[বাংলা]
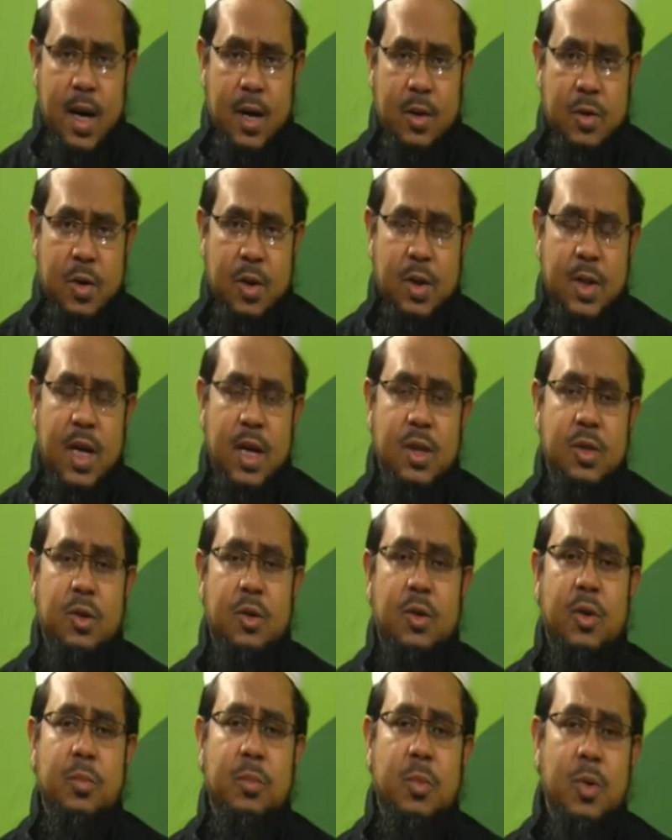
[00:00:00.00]
সন্তান
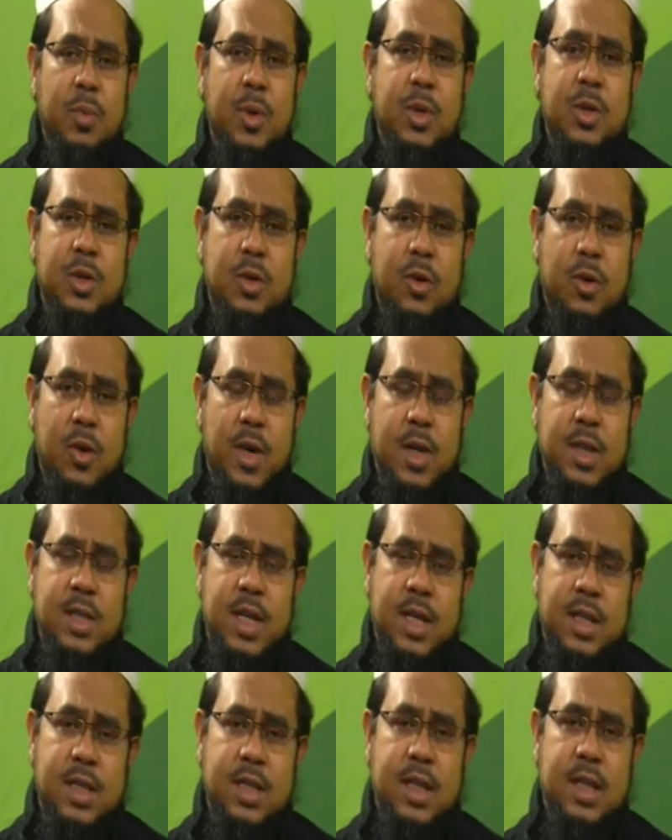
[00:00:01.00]
যখন ভূমিষ্ঠ হয়
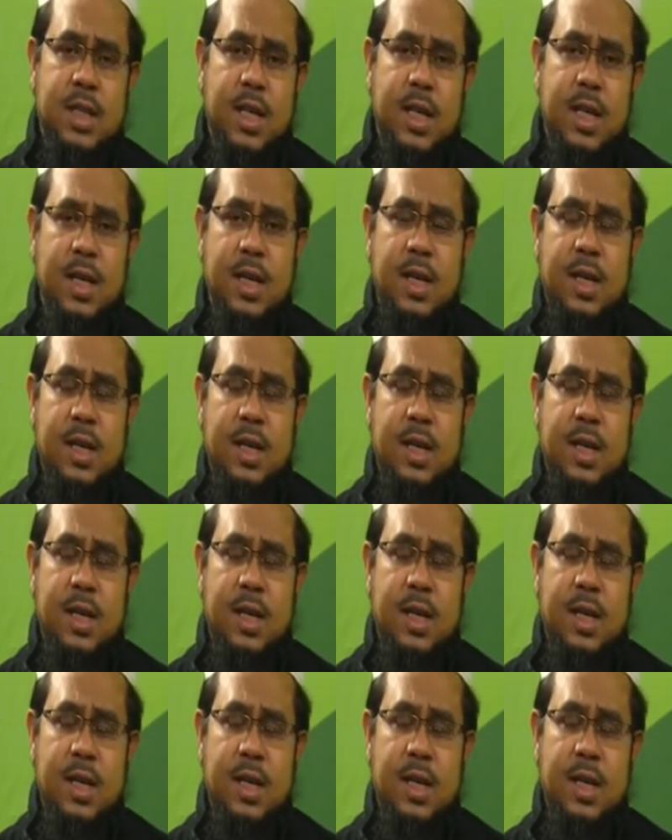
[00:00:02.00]
সাথে সাথে